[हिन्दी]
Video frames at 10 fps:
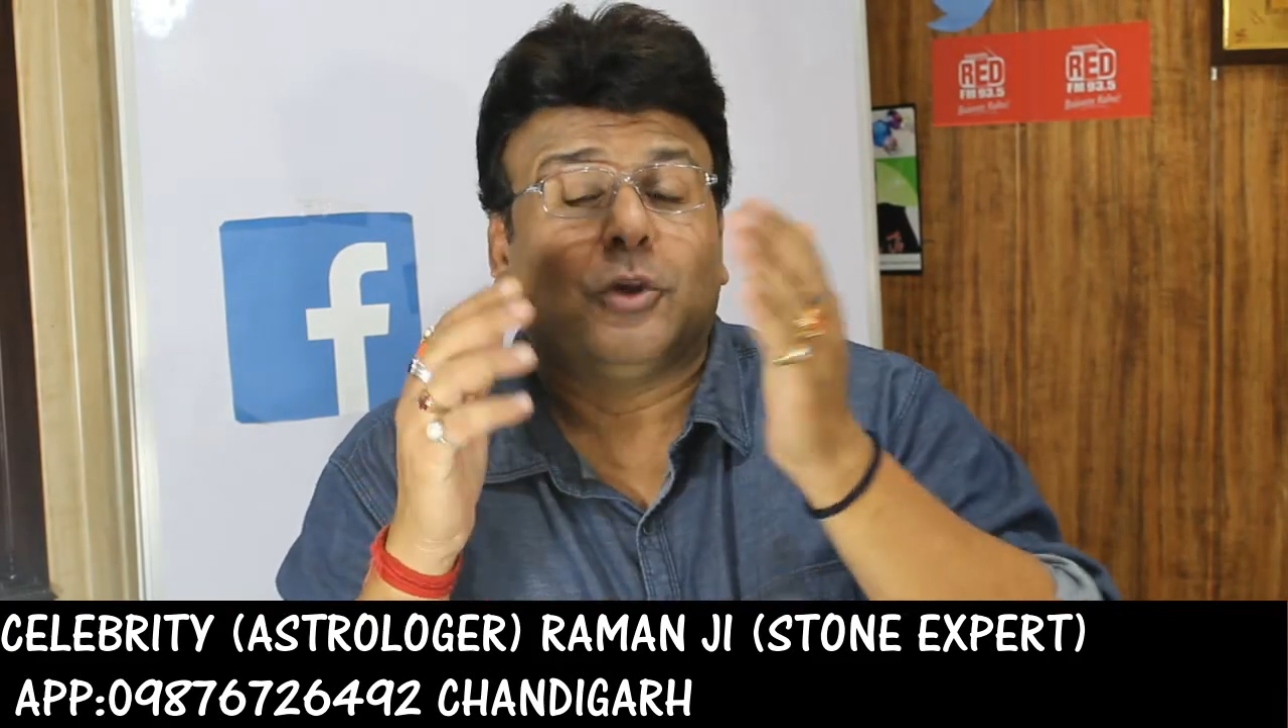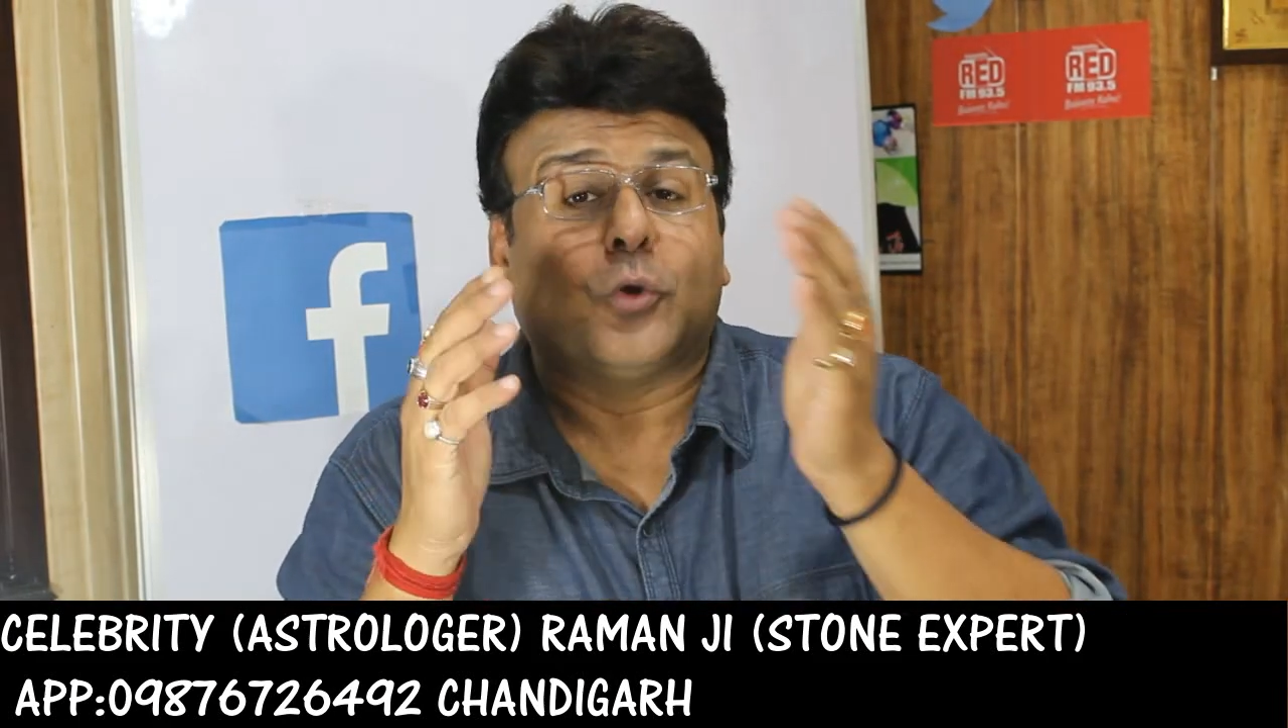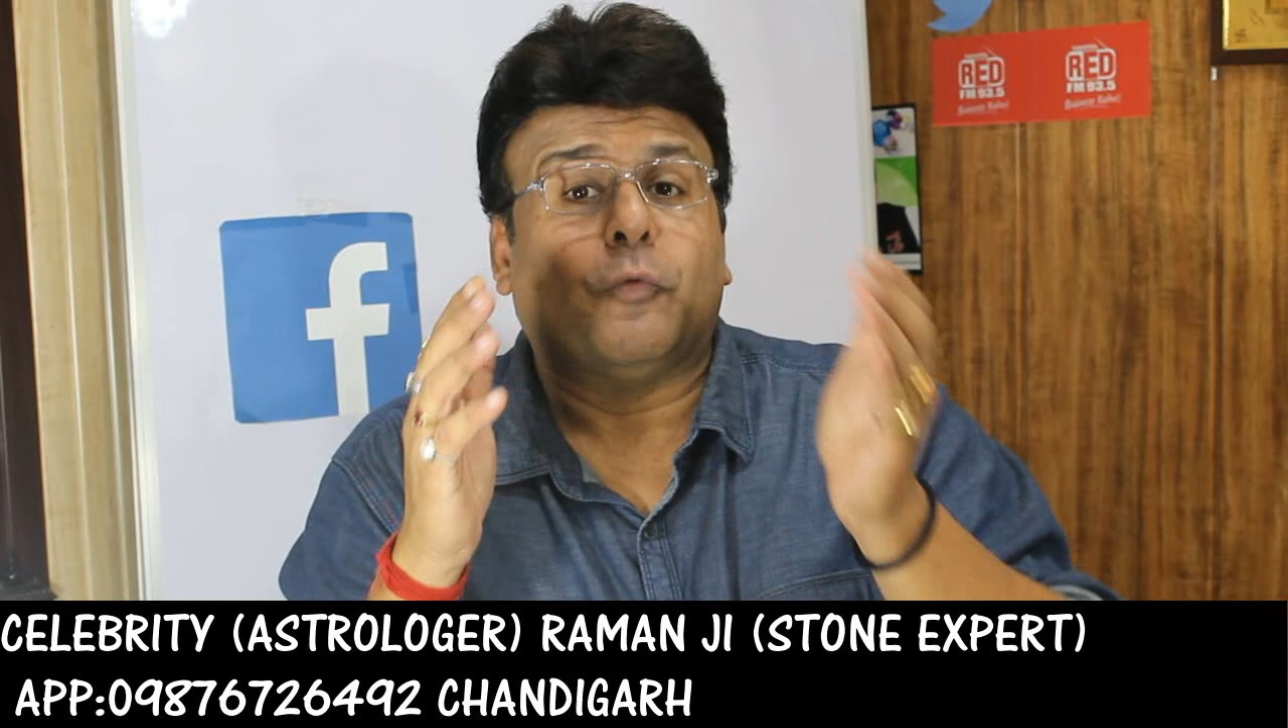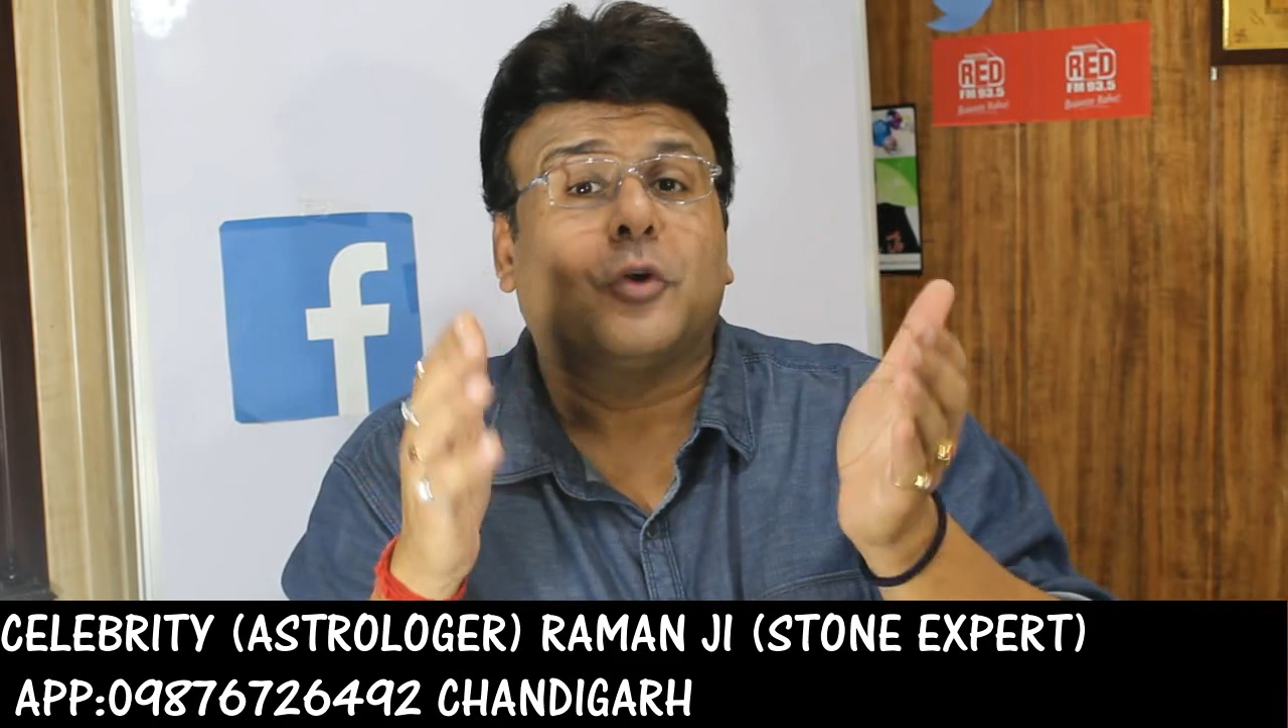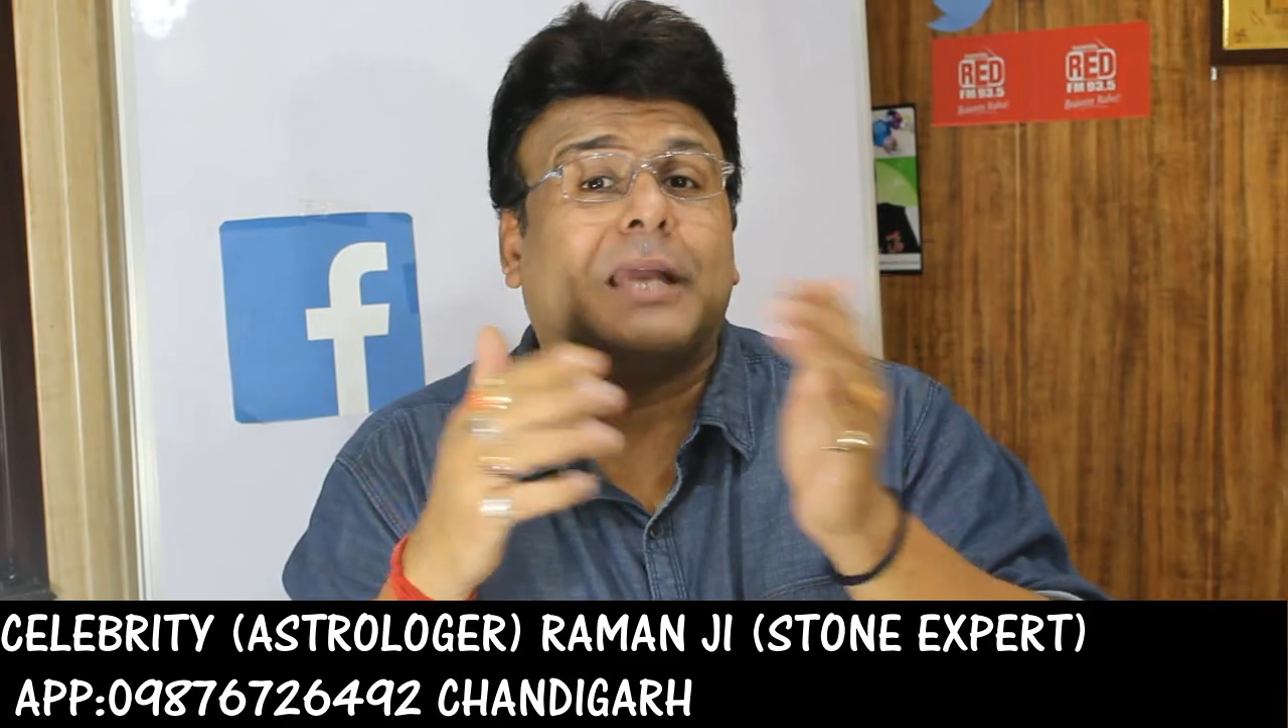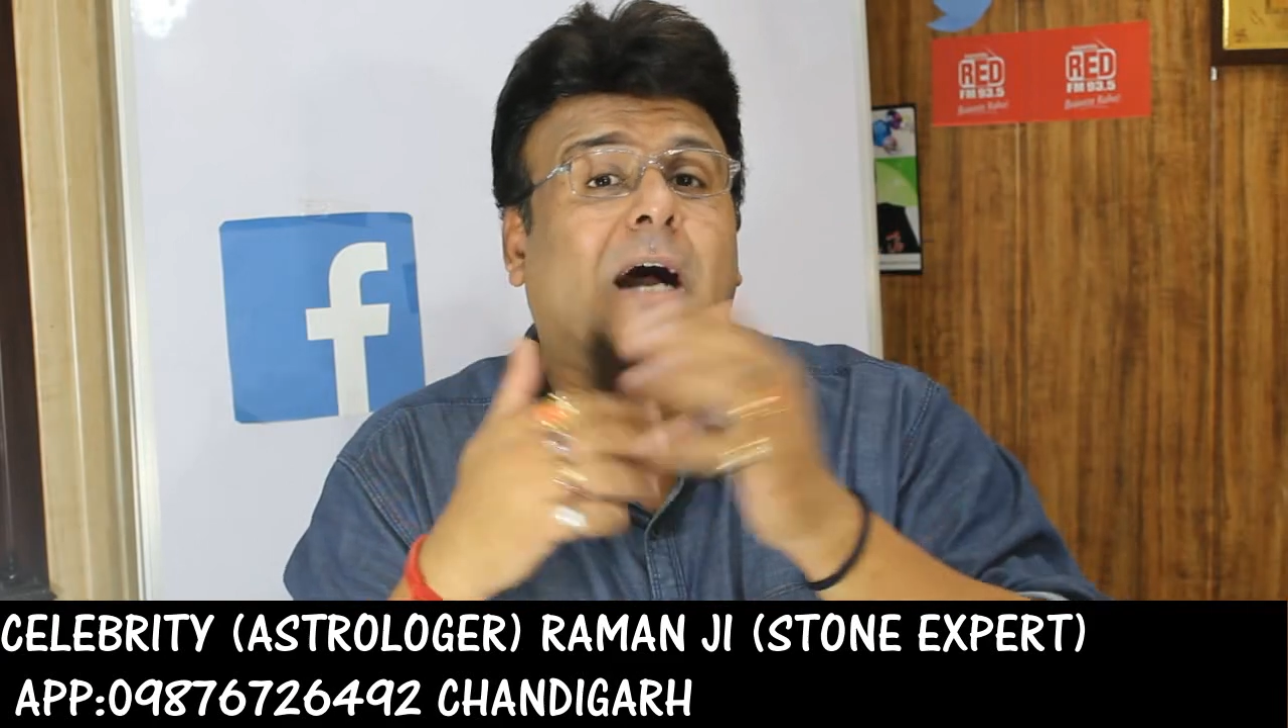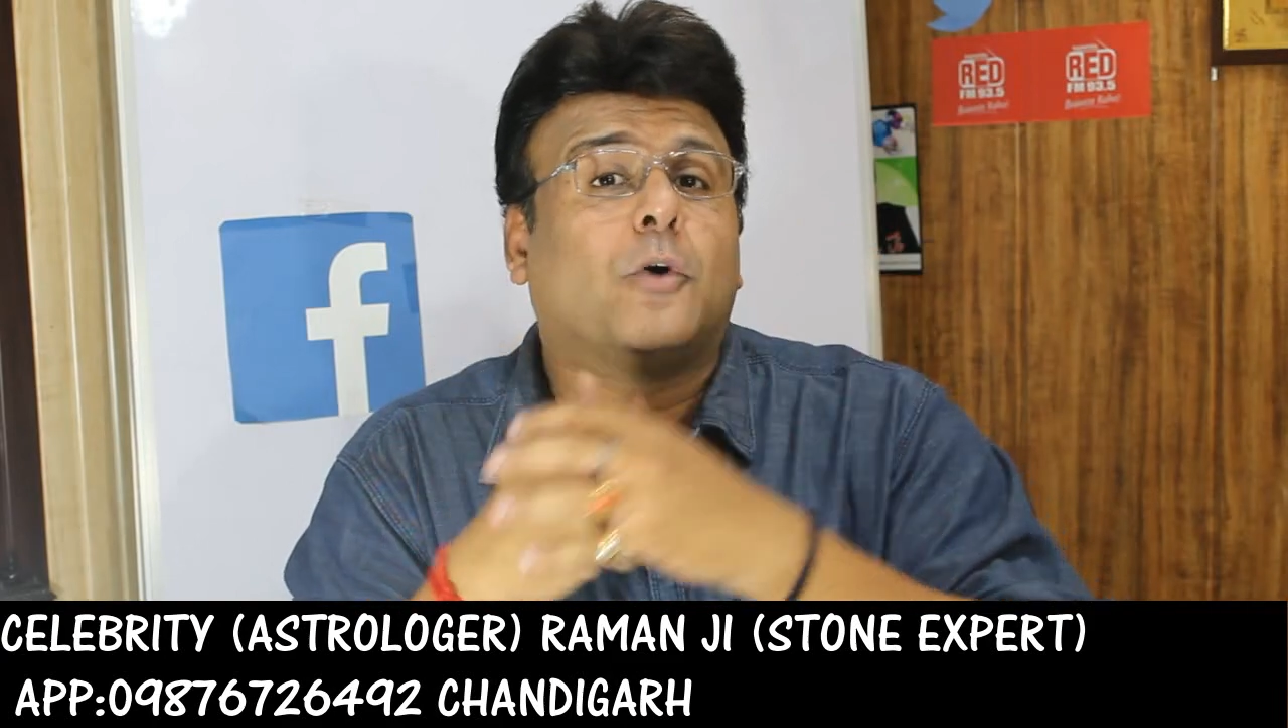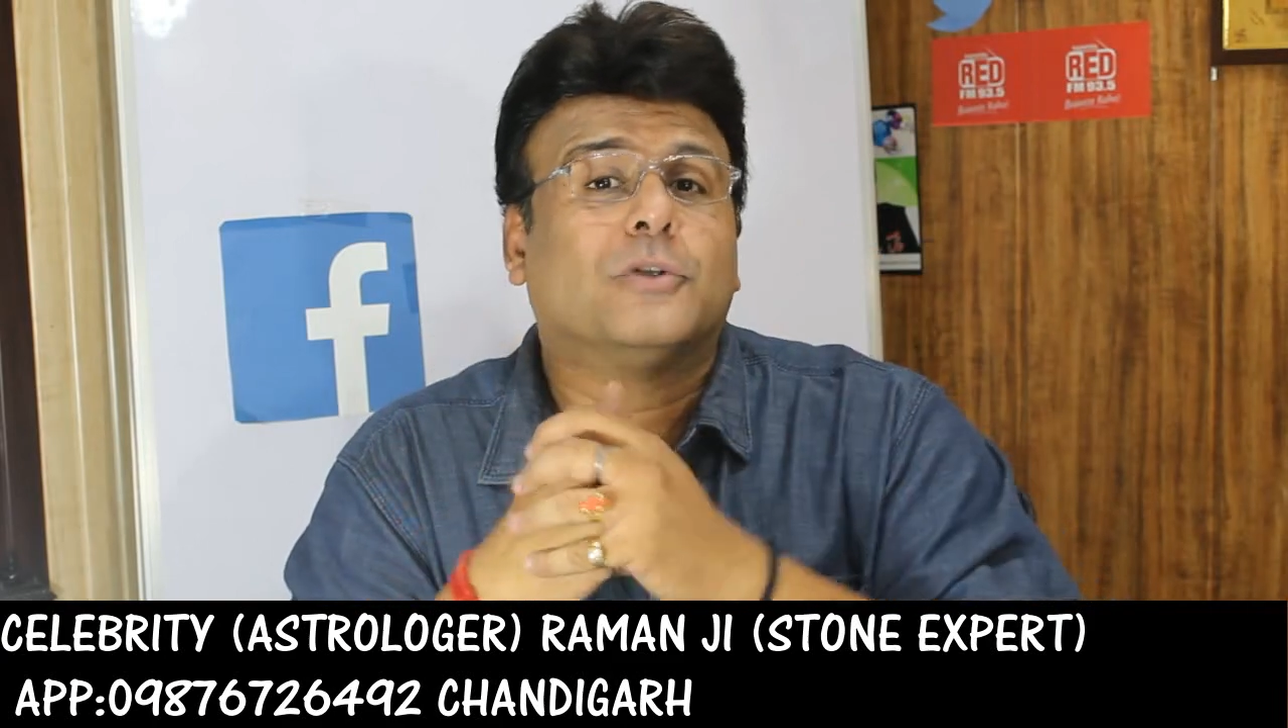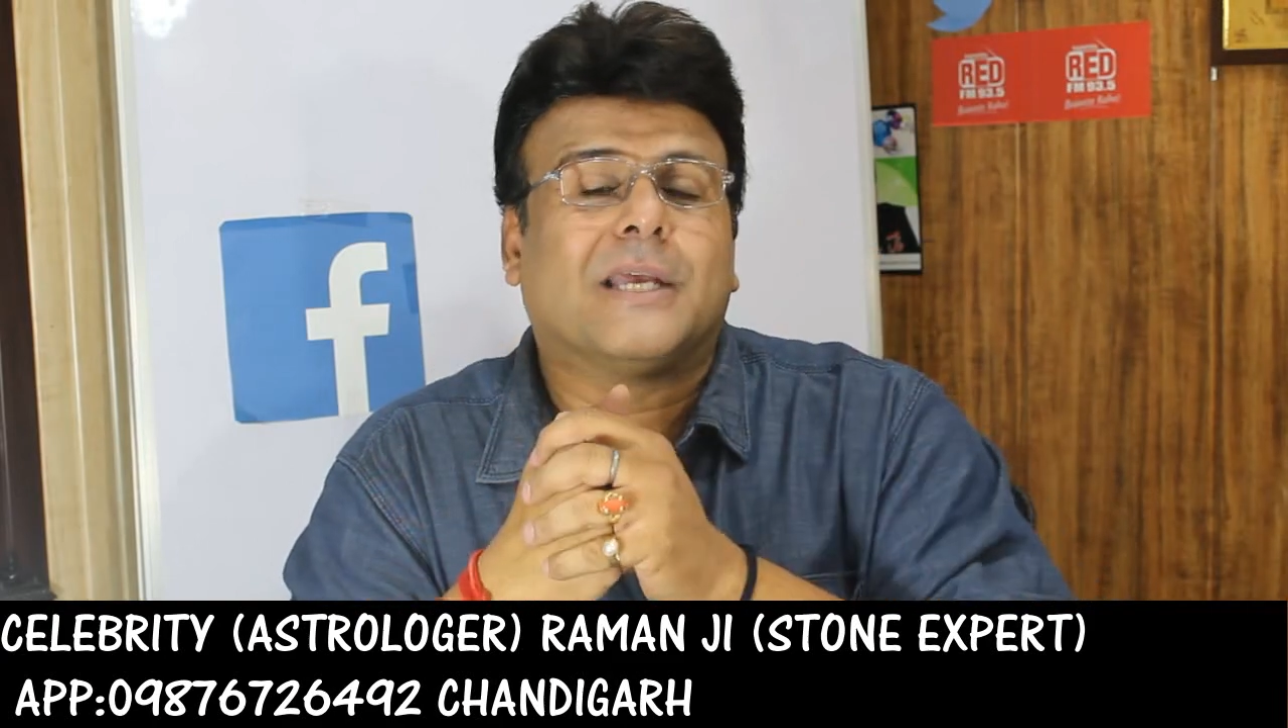तो वो क्या हो